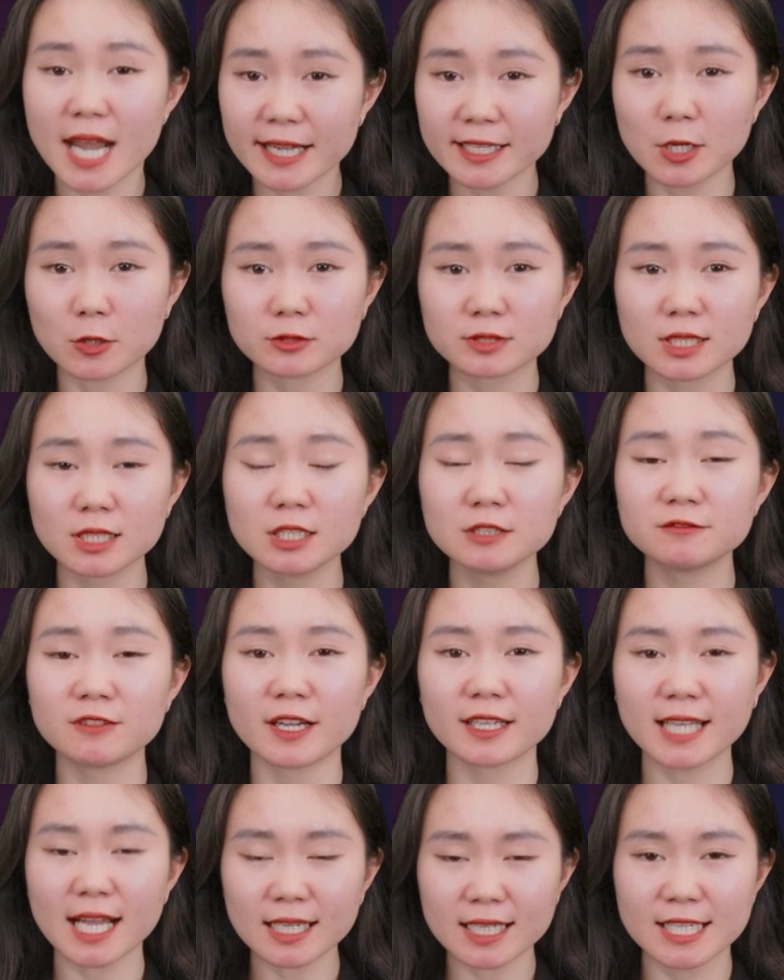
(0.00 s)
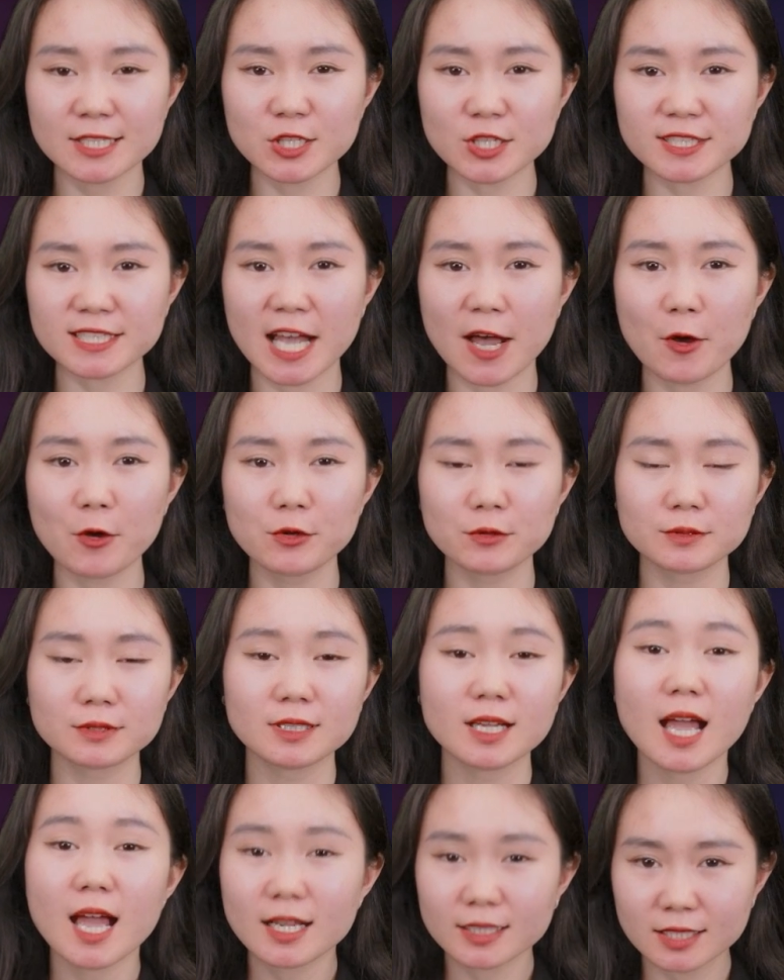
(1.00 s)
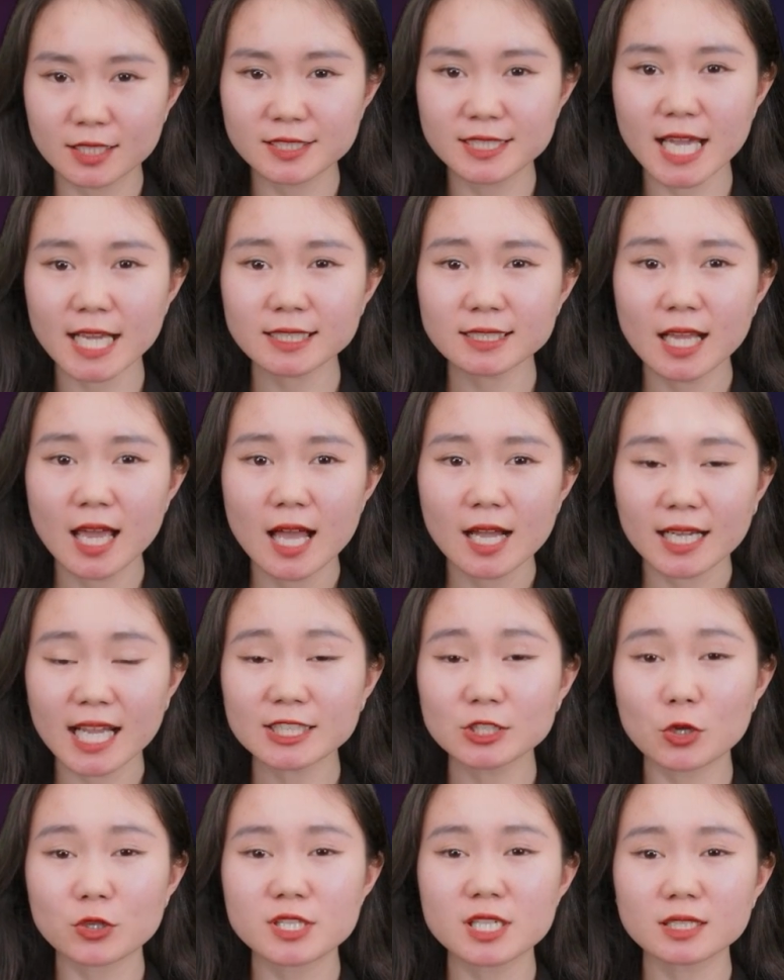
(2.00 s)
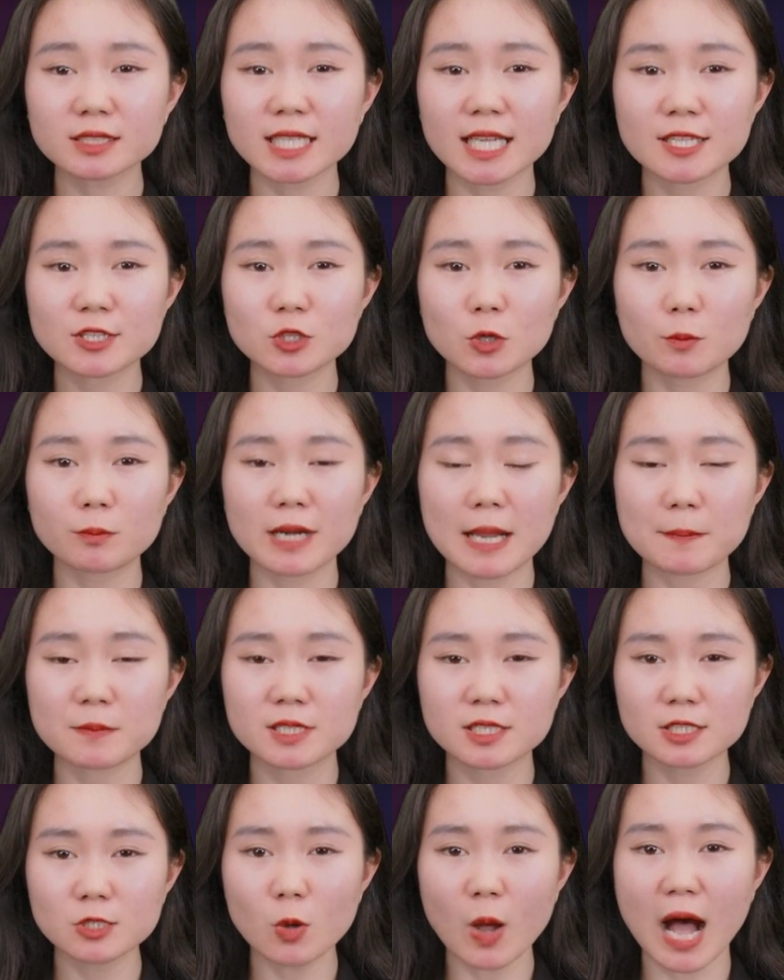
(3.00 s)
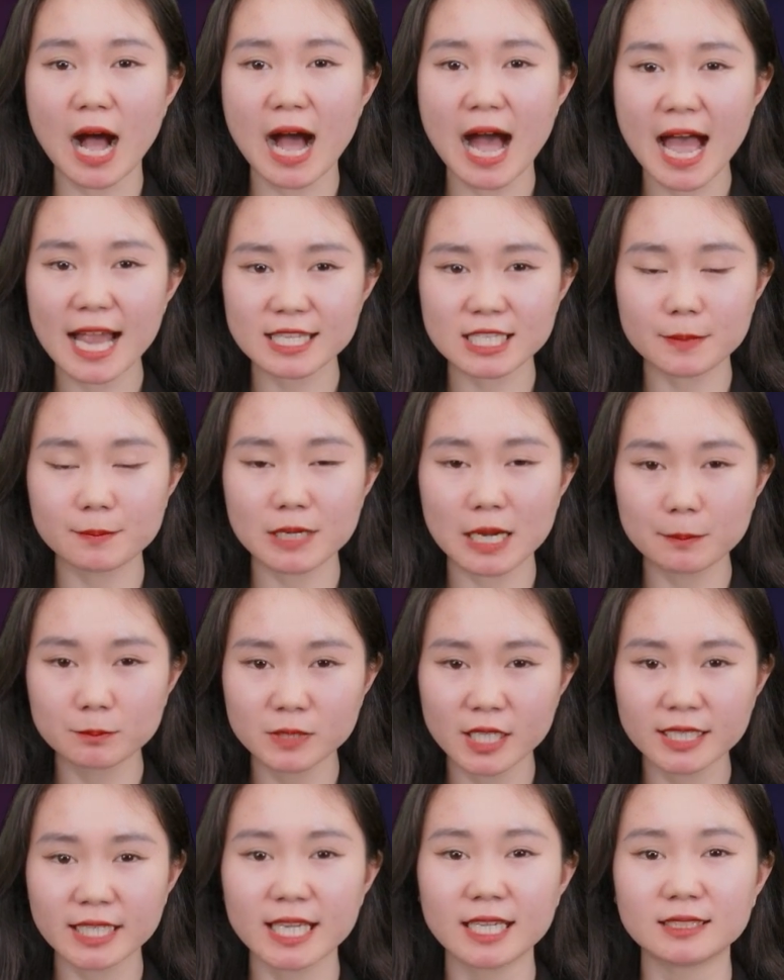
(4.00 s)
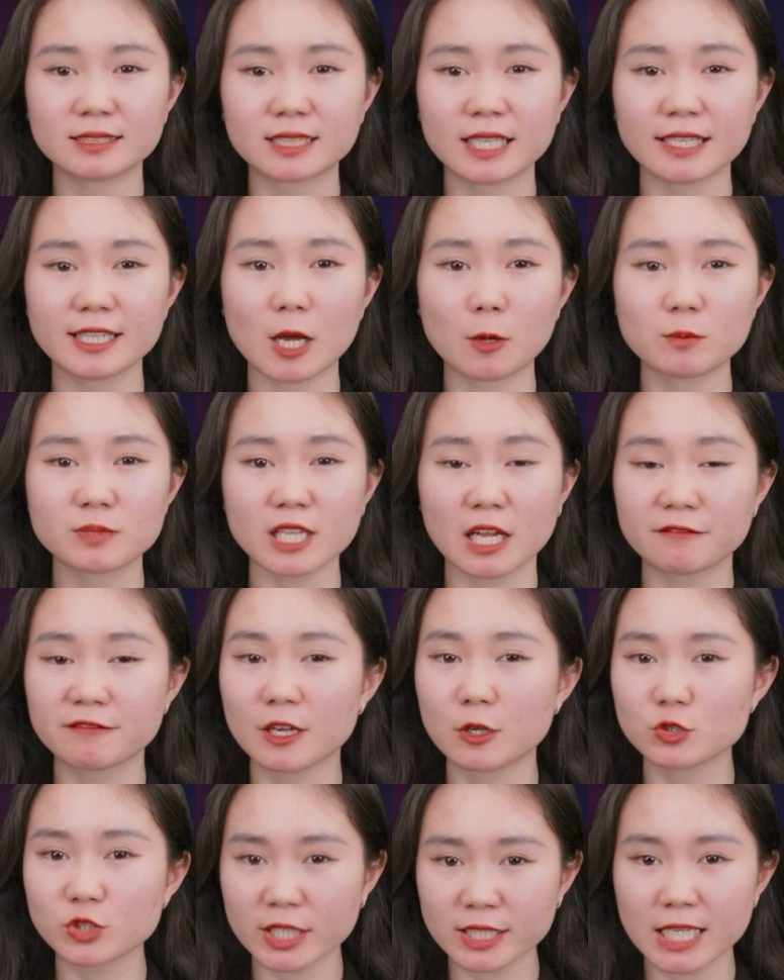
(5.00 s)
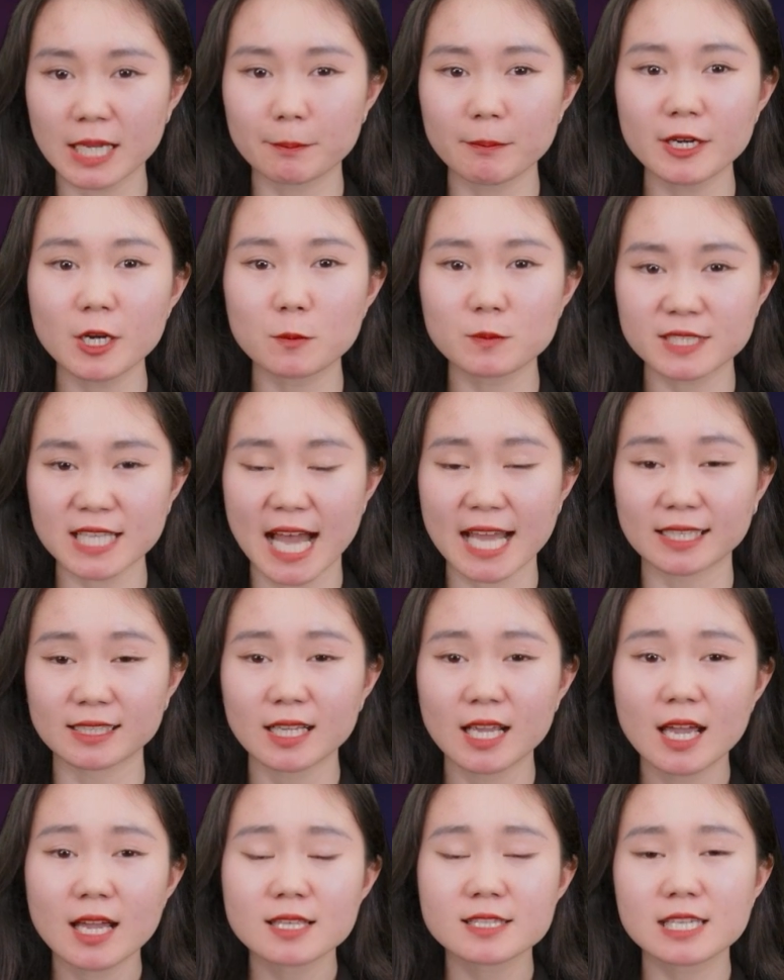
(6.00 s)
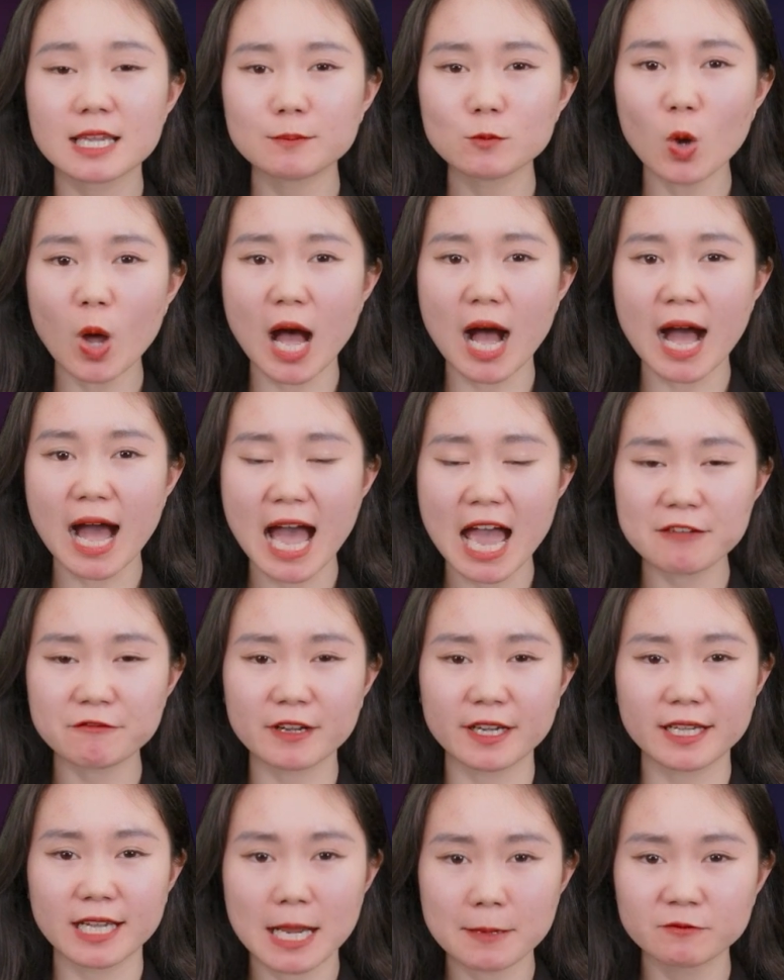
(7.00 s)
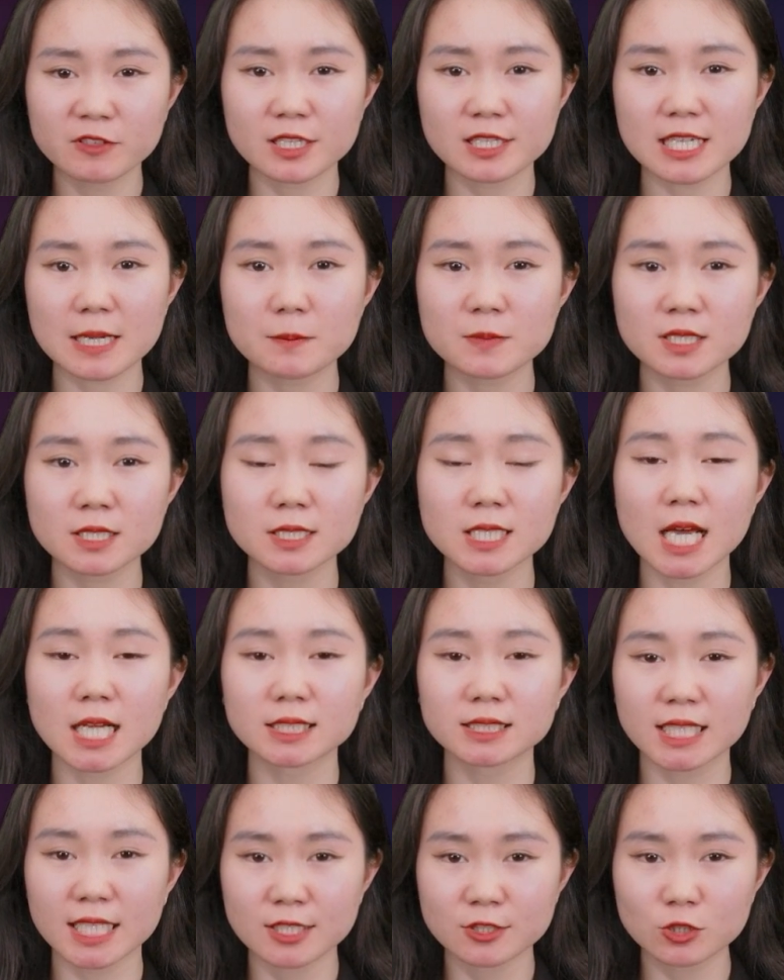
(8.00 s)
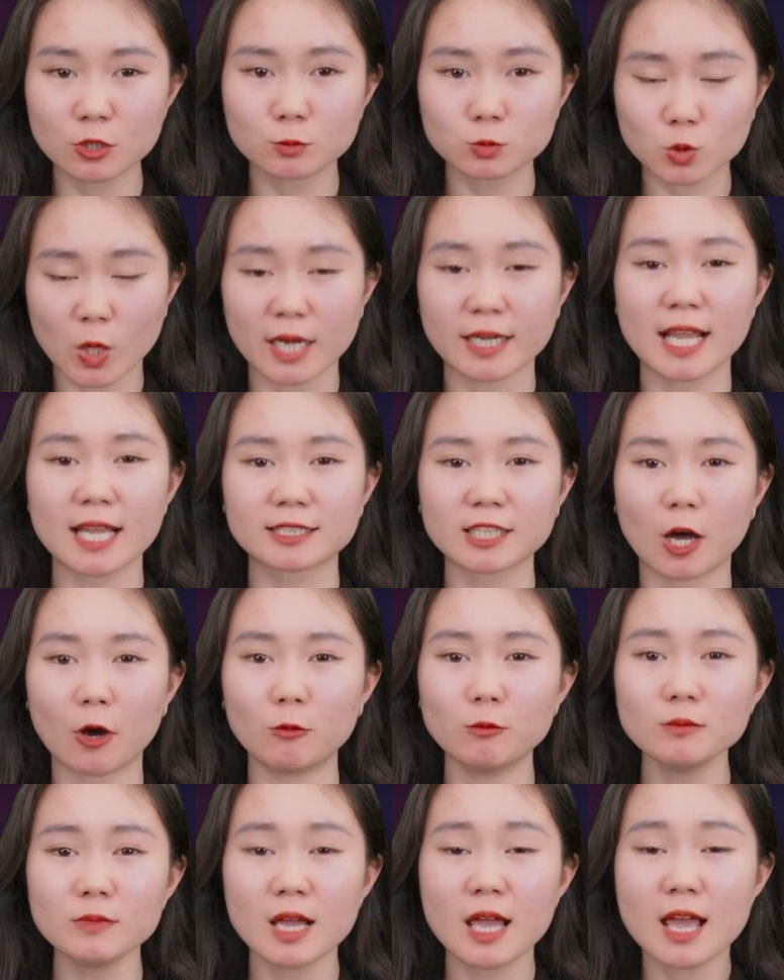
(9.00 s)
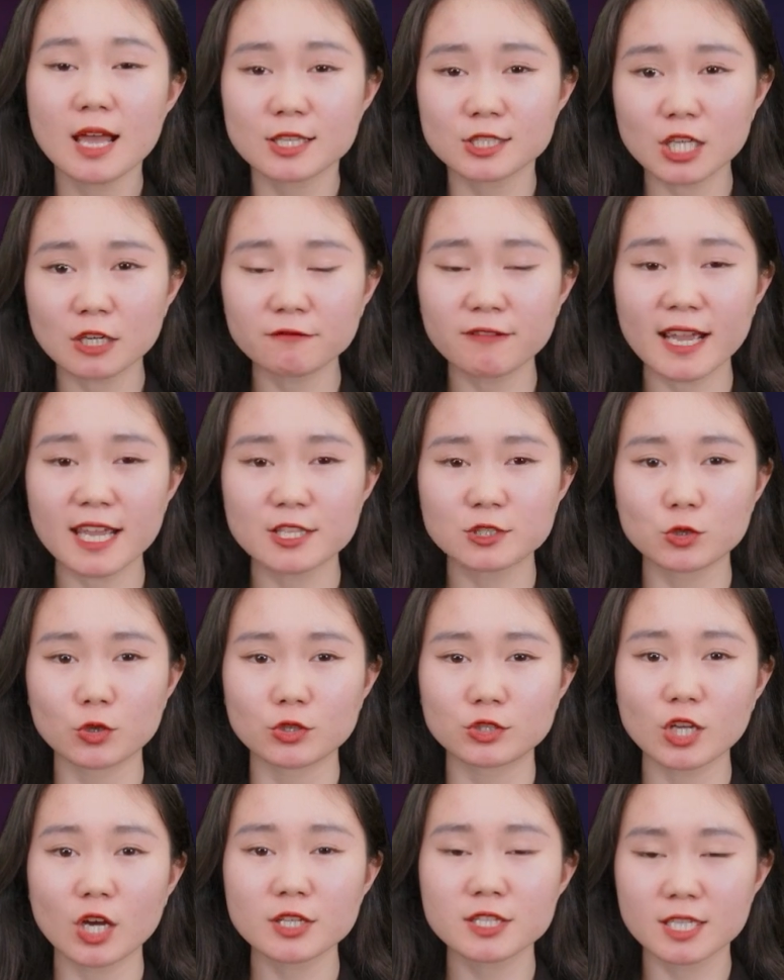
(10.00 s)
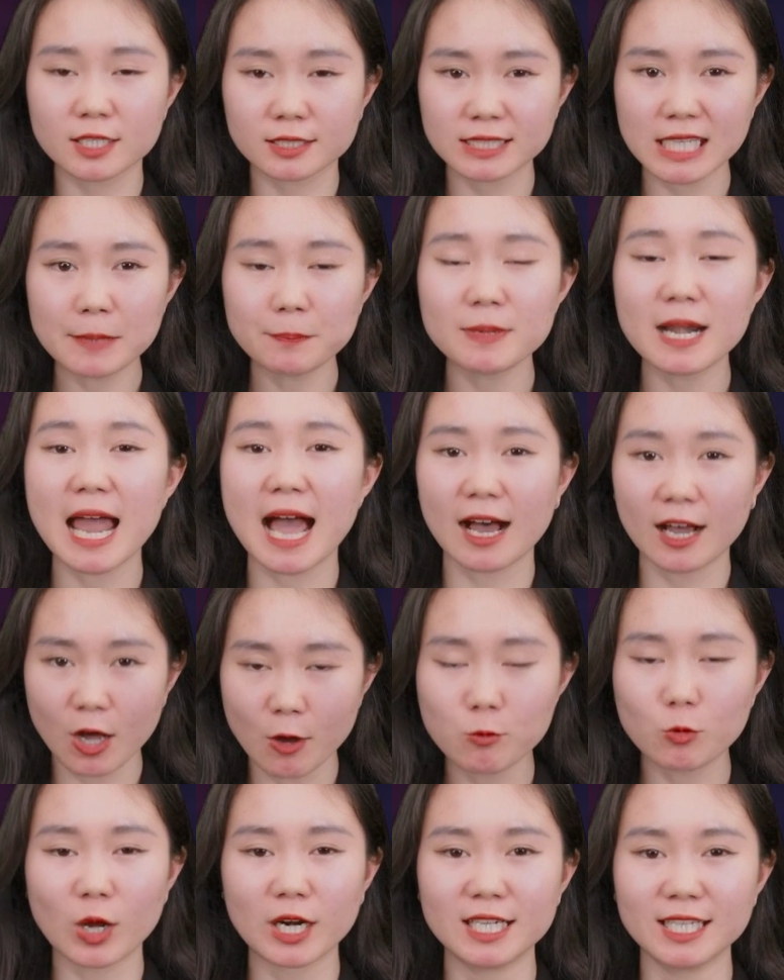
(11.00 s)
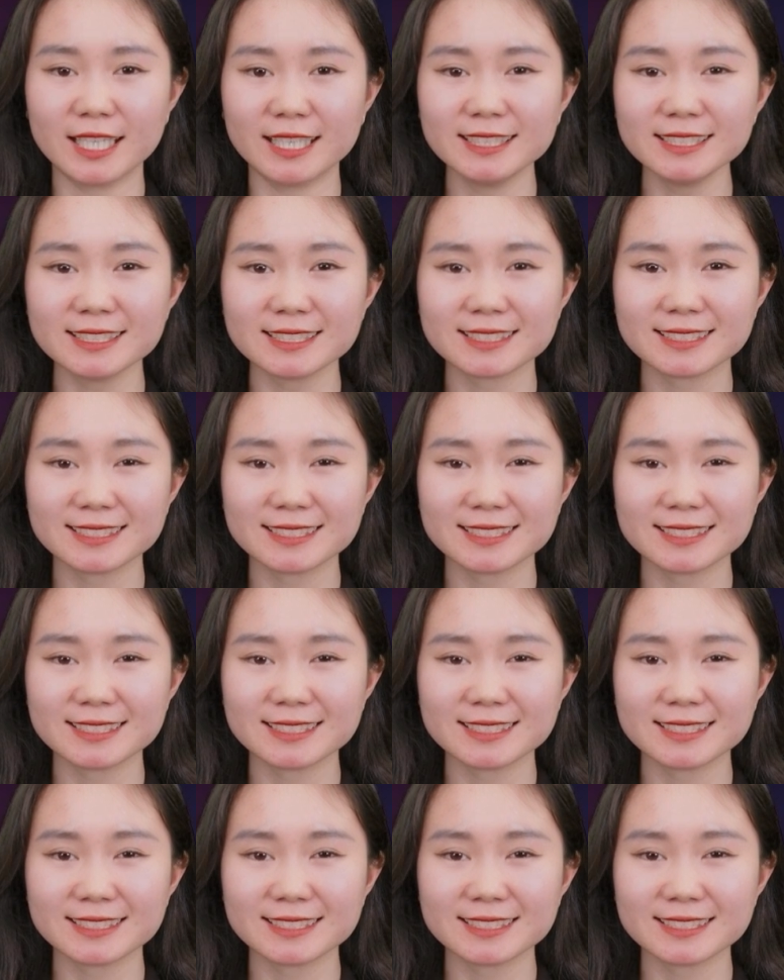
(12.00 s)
nên đầu tư với các lý do sau. Thứ nhất, các tổ chức tín dụng nắm giữ khoảng 250.000 tỷ đồng trái phiếu doanh nghiệp bất động sản, chiếm khoảng 2,5% dư nợ tín dụng toàn hệ thống, do vậy rủi ro trực tiếp là không quá lớn.